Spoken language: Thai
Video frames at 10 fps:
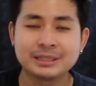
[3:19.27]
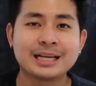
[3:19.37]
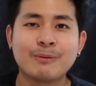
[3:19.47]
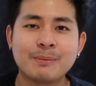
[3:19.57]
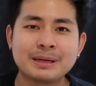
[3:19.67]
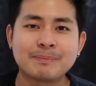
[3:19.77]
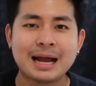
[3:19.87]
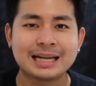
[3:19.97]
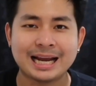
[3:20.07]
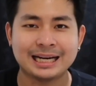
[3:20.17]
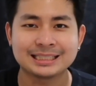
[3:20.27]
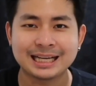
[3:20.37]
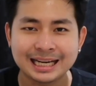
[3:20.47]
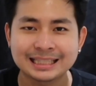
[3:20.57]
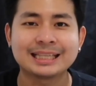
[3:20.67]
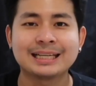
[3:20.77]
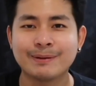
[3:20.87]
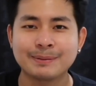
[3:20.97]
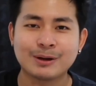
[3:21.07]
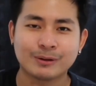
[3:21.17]
ไม่ใช่ว่ามีป้ายแท็กแล้วจะการันตีได้
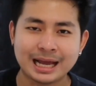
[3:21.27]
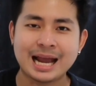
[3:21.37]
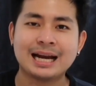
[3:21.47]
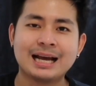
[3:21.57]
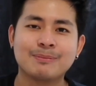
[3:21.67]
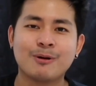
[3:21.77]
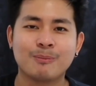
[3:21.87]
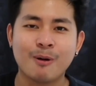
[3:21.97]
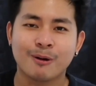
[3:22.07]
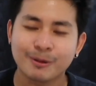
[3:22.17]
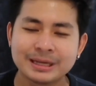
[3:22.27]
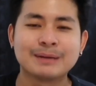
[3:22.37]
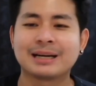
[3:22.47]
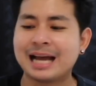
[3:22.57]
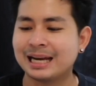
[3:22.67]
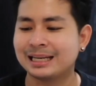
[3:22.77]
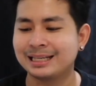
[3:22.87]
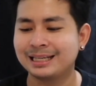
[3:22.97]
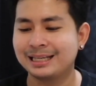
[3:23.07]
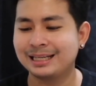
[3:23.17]
ว่าเป็นของแท้นะครับ ของปอมก็มีเหมือนกัน
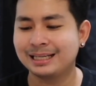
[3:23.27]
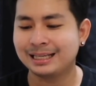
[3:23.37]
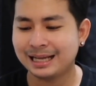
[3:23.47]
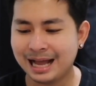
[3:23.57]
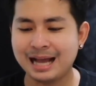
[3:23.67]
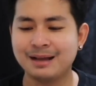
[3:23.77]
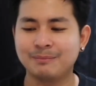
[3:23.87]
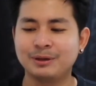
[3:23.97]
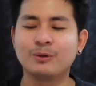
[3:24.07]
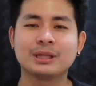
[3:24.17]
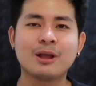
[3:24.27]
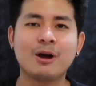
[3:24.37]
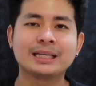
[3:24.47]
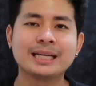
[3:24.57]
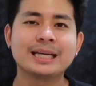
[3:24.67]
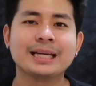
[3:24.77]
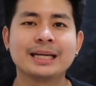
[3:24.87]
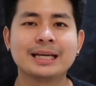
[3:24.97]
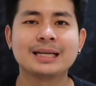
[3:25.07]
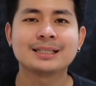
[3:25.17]
oh, no. อ่ะมาดูกันต่อที่
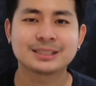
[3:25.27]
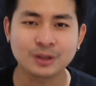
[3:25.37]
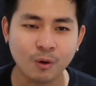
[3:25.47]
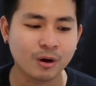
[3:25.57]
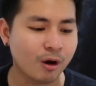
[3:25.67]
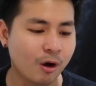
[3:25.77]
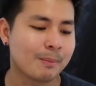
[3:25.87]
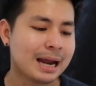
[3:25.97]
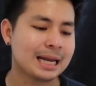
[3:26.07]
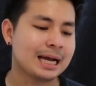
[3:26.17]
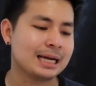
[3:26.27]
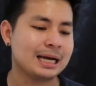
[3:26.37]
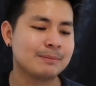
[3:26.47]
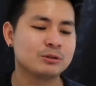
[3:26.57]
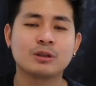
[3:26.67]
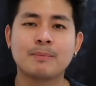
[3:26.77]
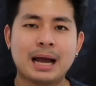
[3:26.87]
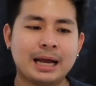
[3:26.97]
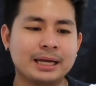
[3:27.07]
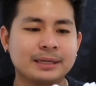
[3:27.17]
ทรงของมันแล้วกันนะครับ จุดต่อ
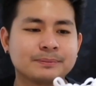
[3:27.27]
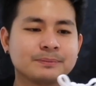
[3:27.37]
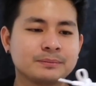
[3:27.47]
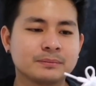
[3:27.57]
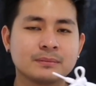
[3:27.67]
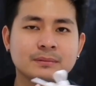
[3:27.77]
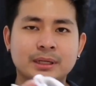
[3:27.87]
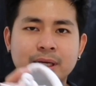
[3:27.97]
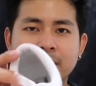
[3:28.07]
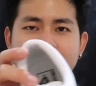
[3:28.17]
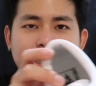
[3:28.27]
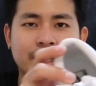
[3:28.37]
ไปนี่